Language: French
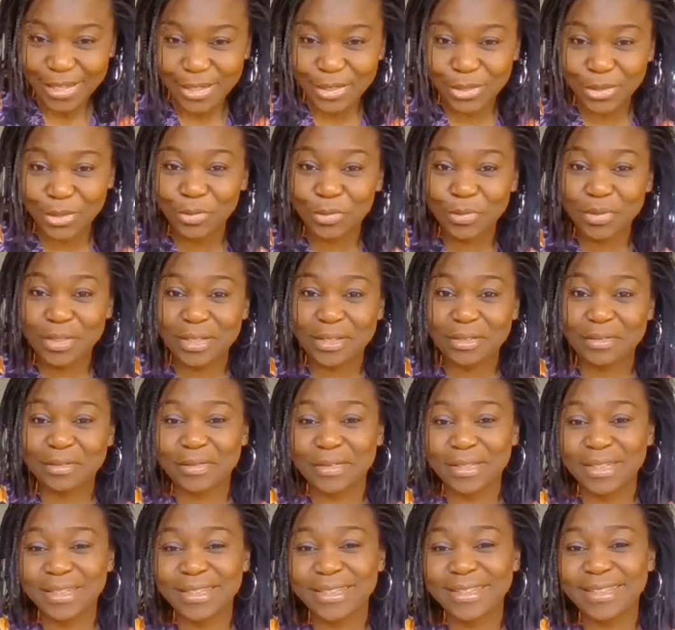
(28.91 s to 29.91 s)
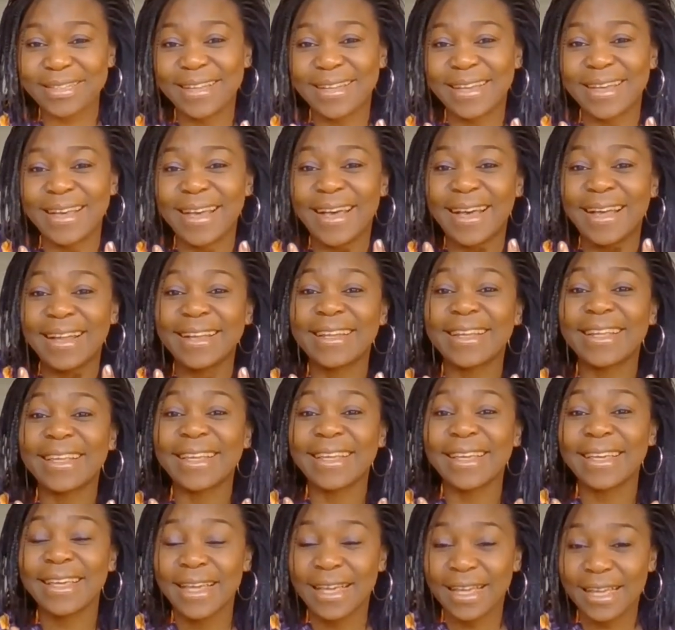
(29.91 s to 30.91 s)
je vous invite à
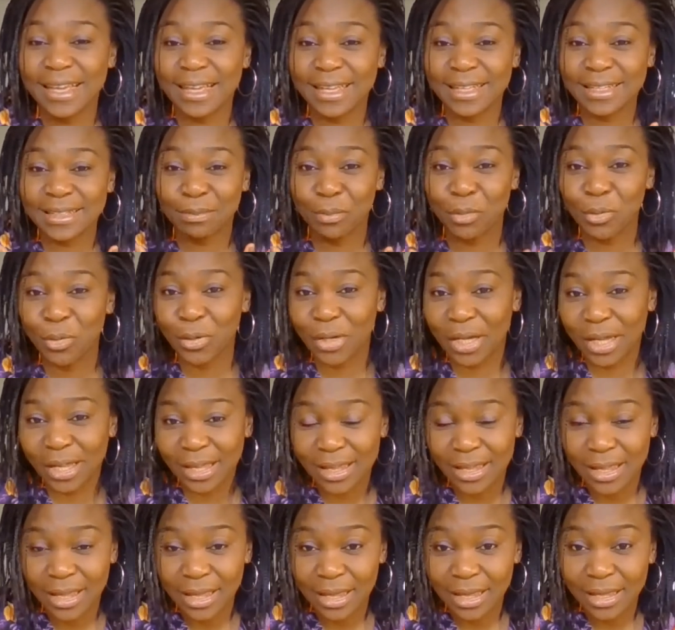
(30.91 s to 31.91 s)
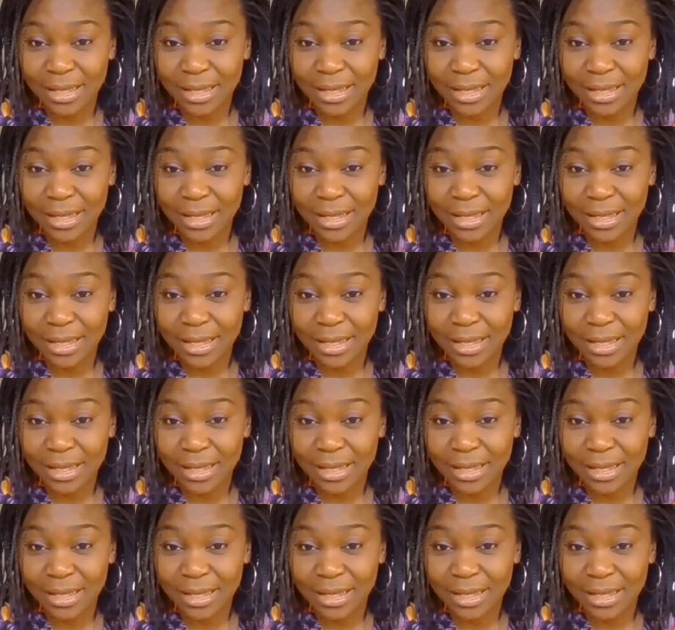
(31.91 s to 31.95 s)
aller explorer